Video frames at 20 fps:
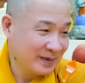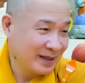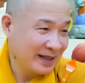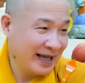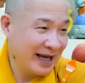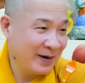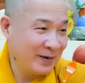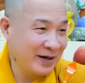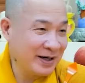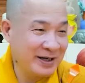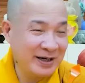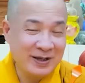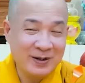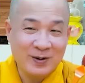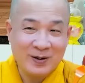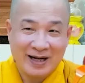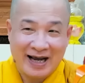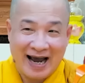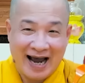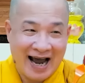đeo lên đi, nó
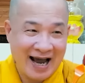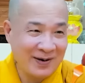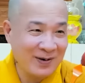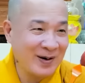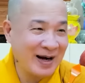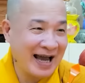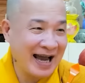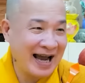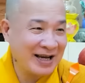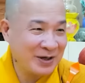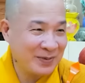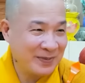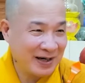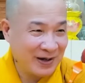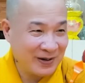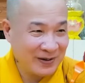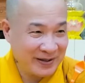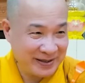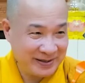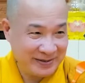cà nó la cho mày
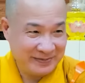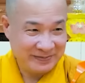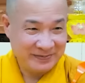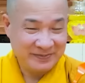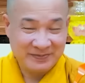coi.